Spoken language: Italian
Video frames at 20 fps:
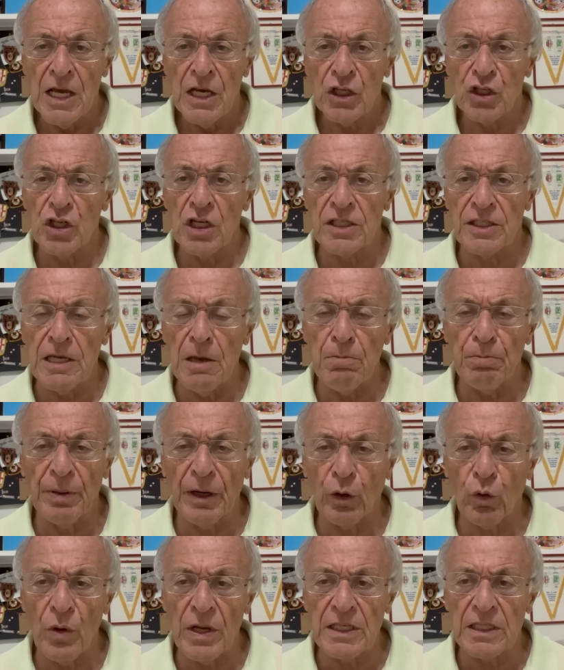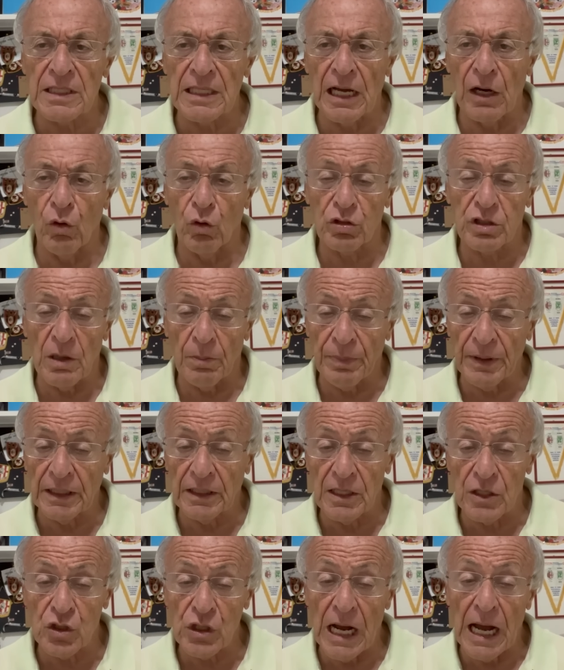c'è sempre questa, lo
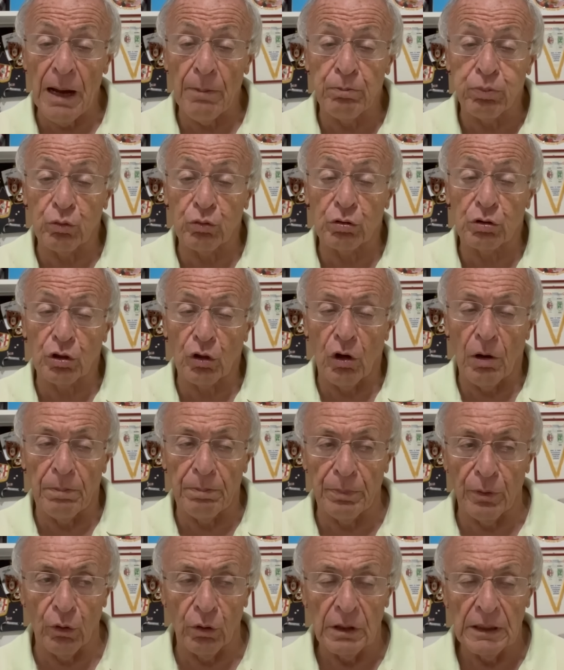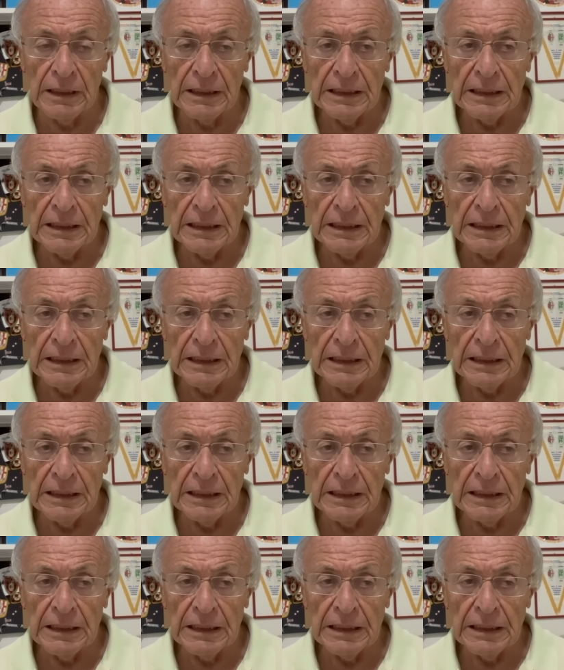sapete già purtroppo,